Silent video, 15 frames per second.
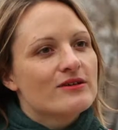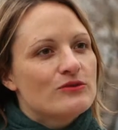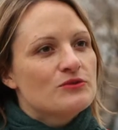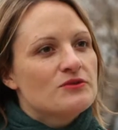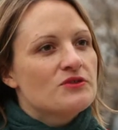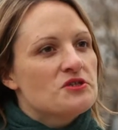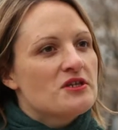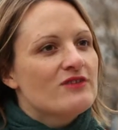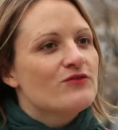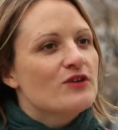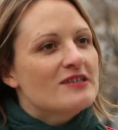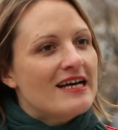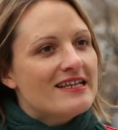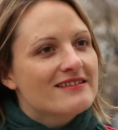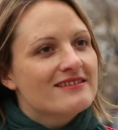Gutes
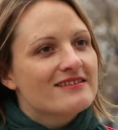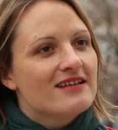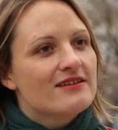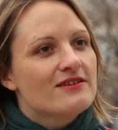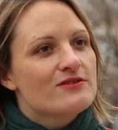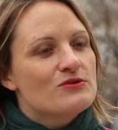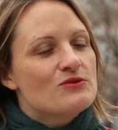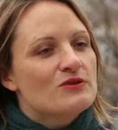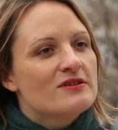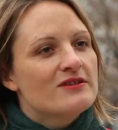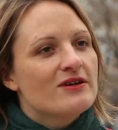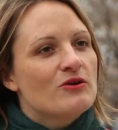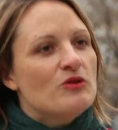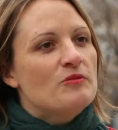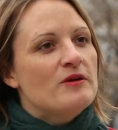Stichwort, andere Nationen. Die
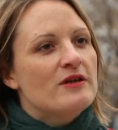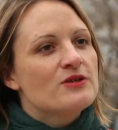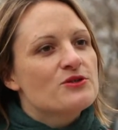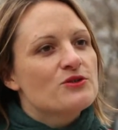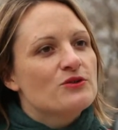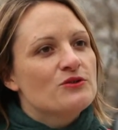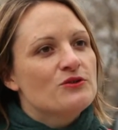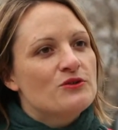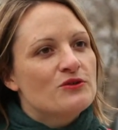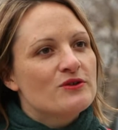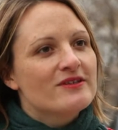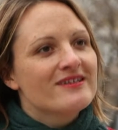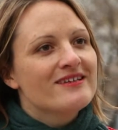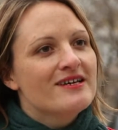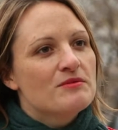Europäische Union
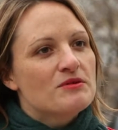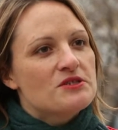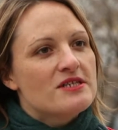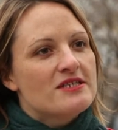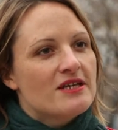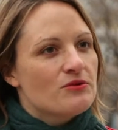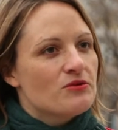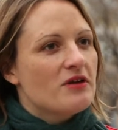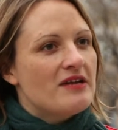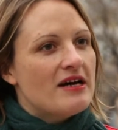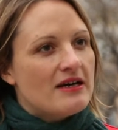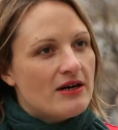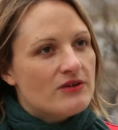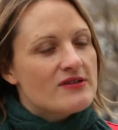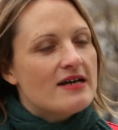besteht ja nun
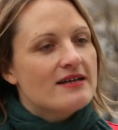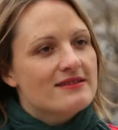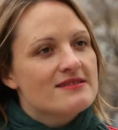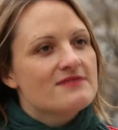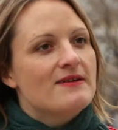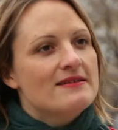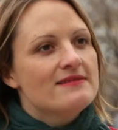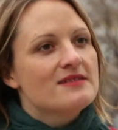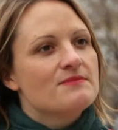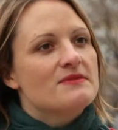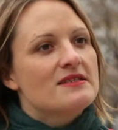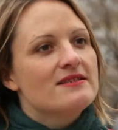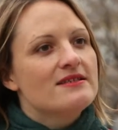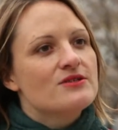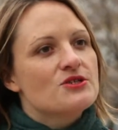aus 28
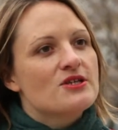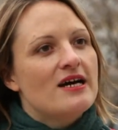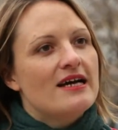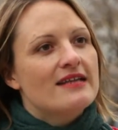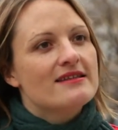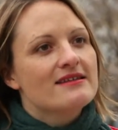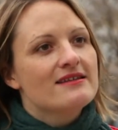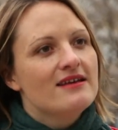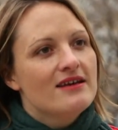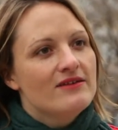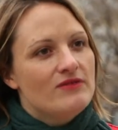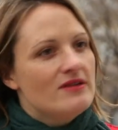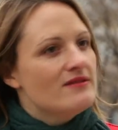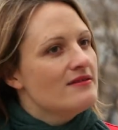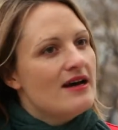Mitgliedstaaten.
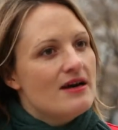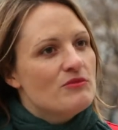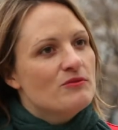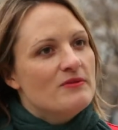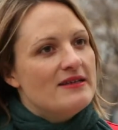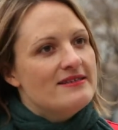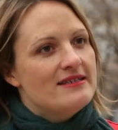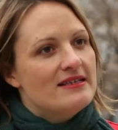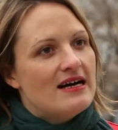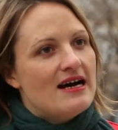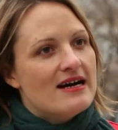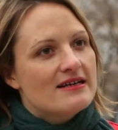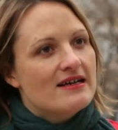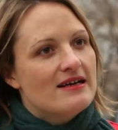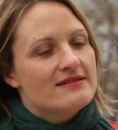Wie ist da im Moment die
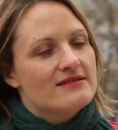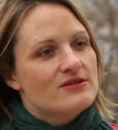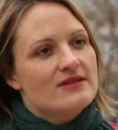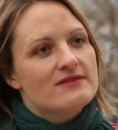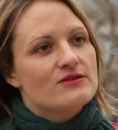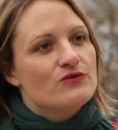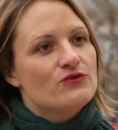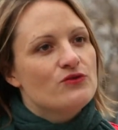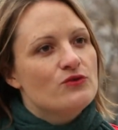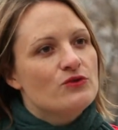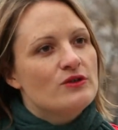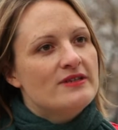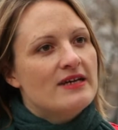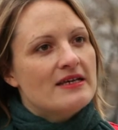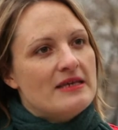Lage? Hast du das
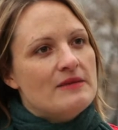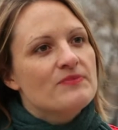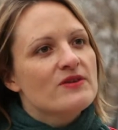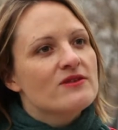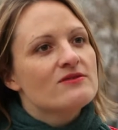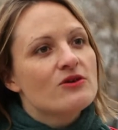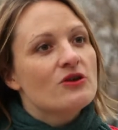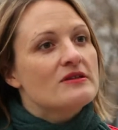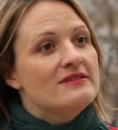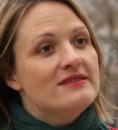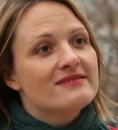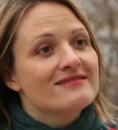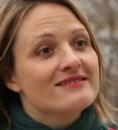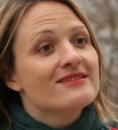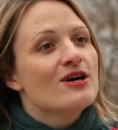Gefühl, da gibt es noch
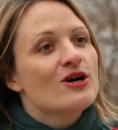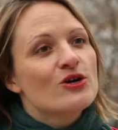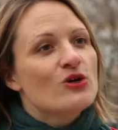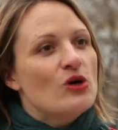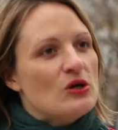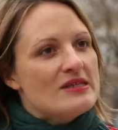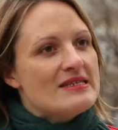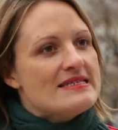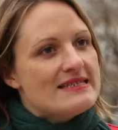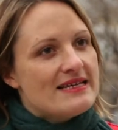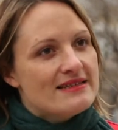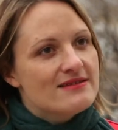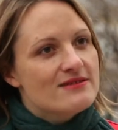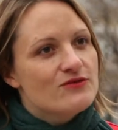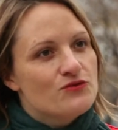diesen
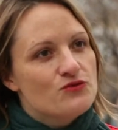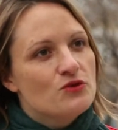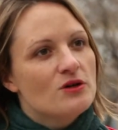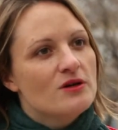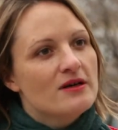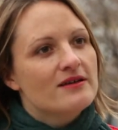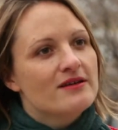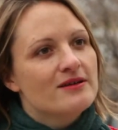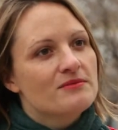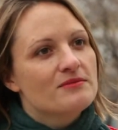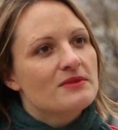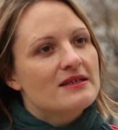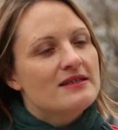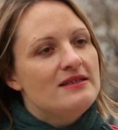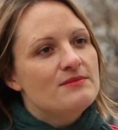Konsens für
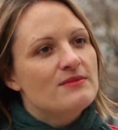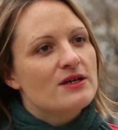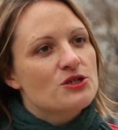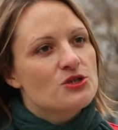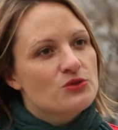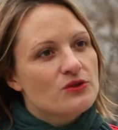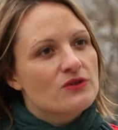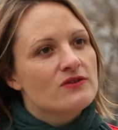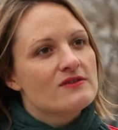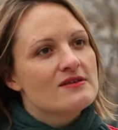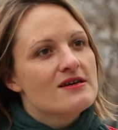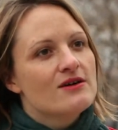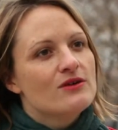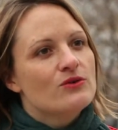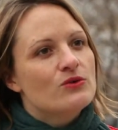ähm, Klimaschutz
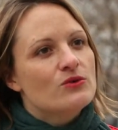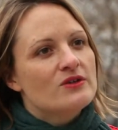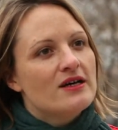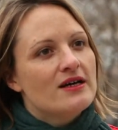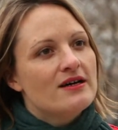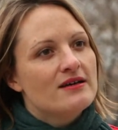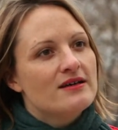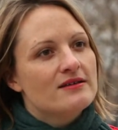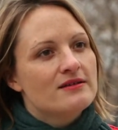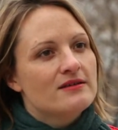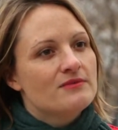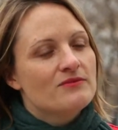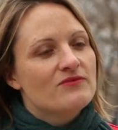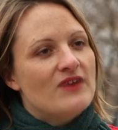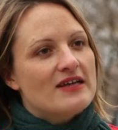oder
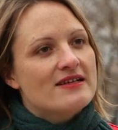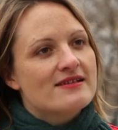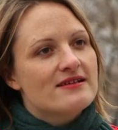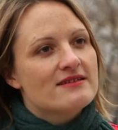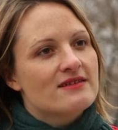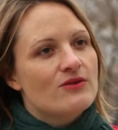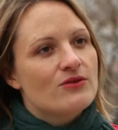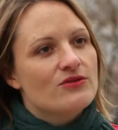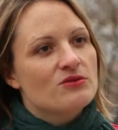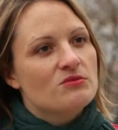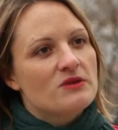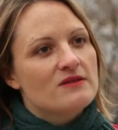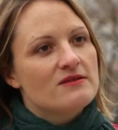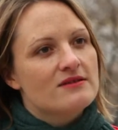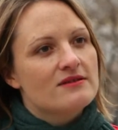ähm, wackelt das auch so ein
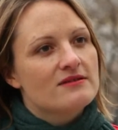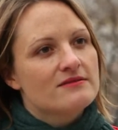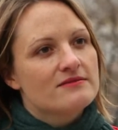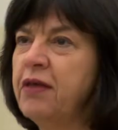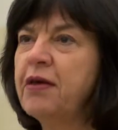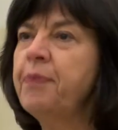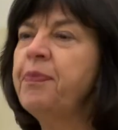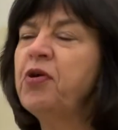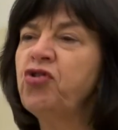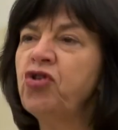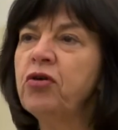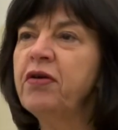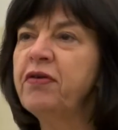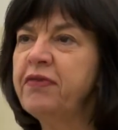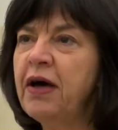bisschen? Ich habe ja
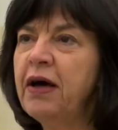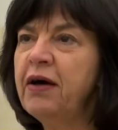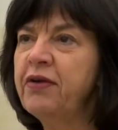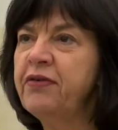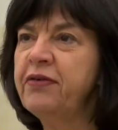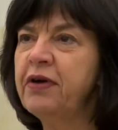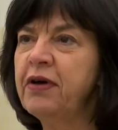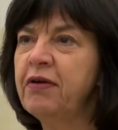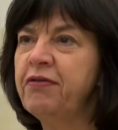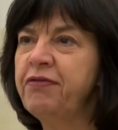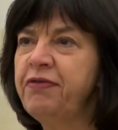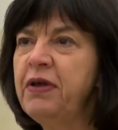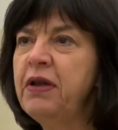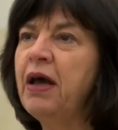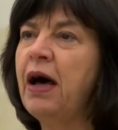schon gesagt, äh,
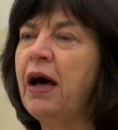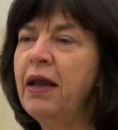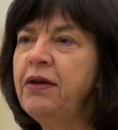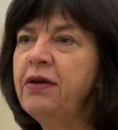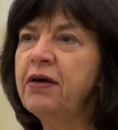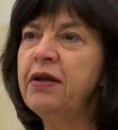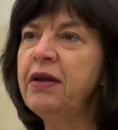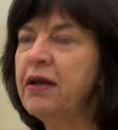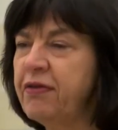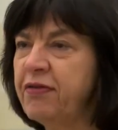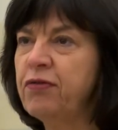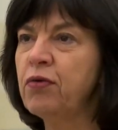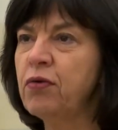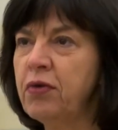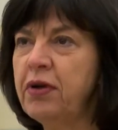viele andere
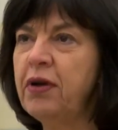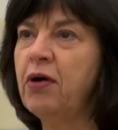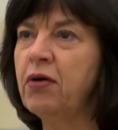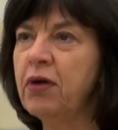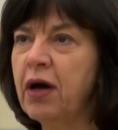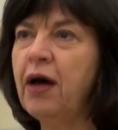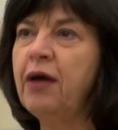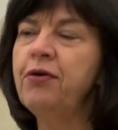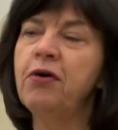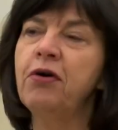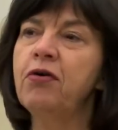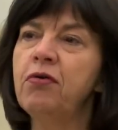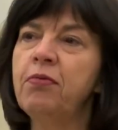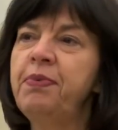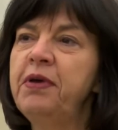Nationen, auch gerade
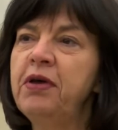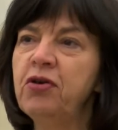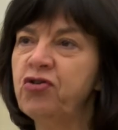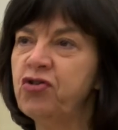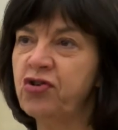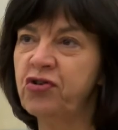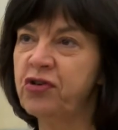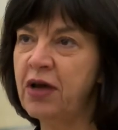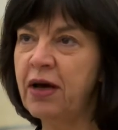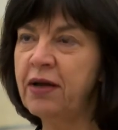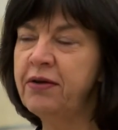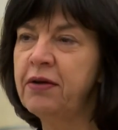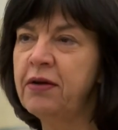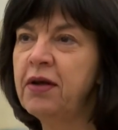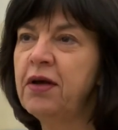europäische
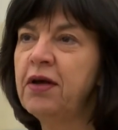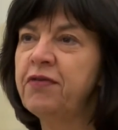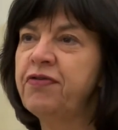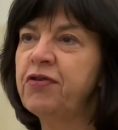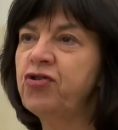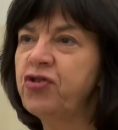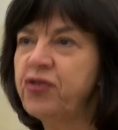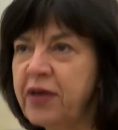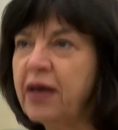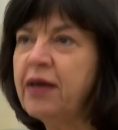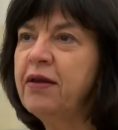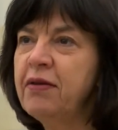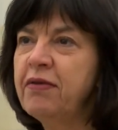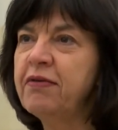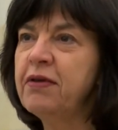Staaten,
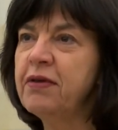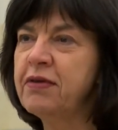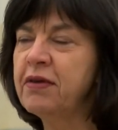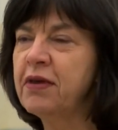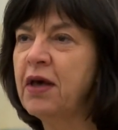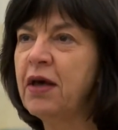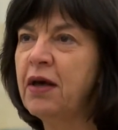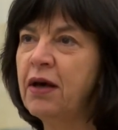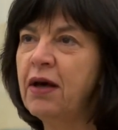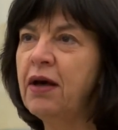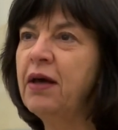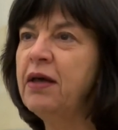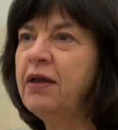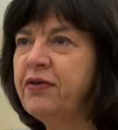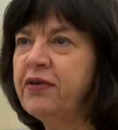verstecken sich
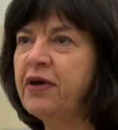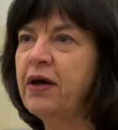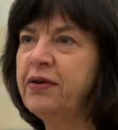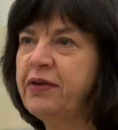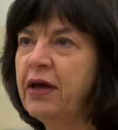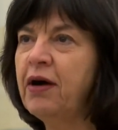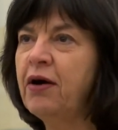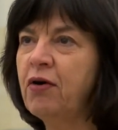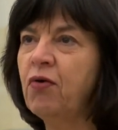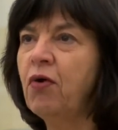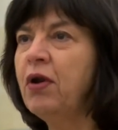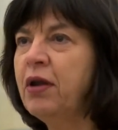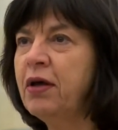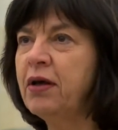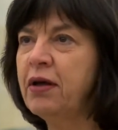äh, hinter der
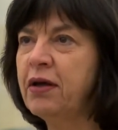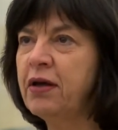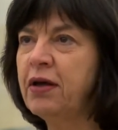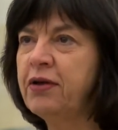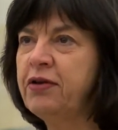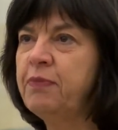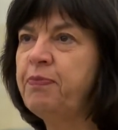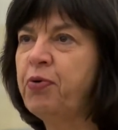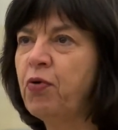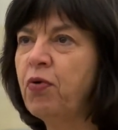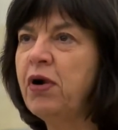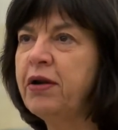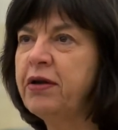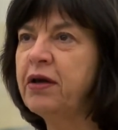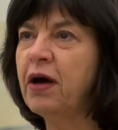Rolle, äh, die
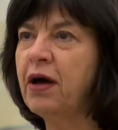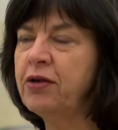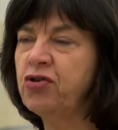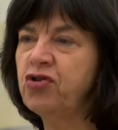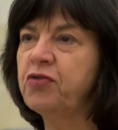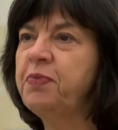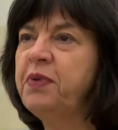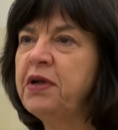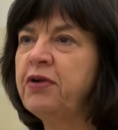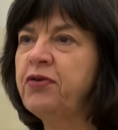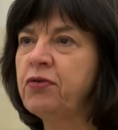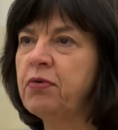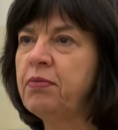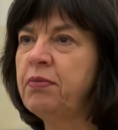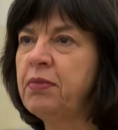Polen gerade spielt,
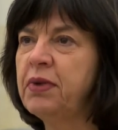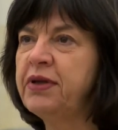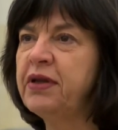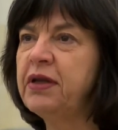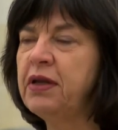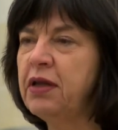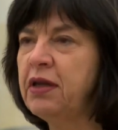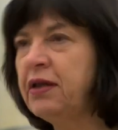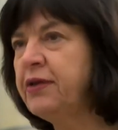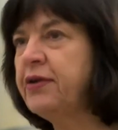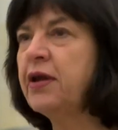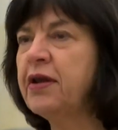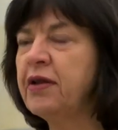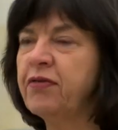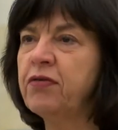um den
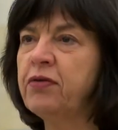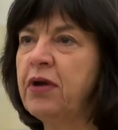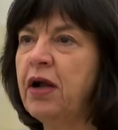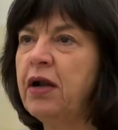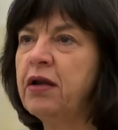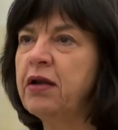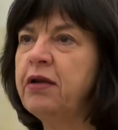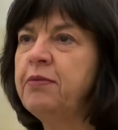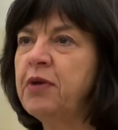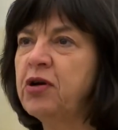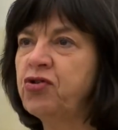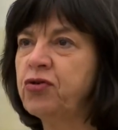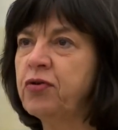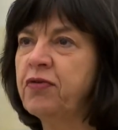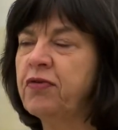internationalen
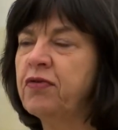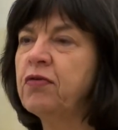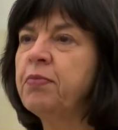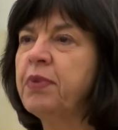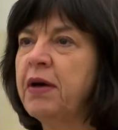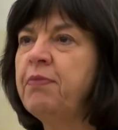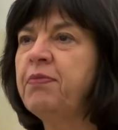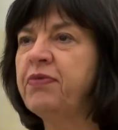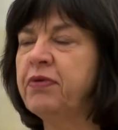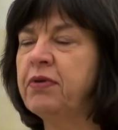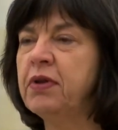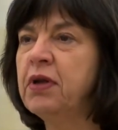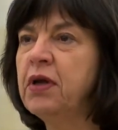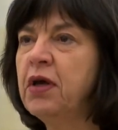Klimaschutz zu bremsen.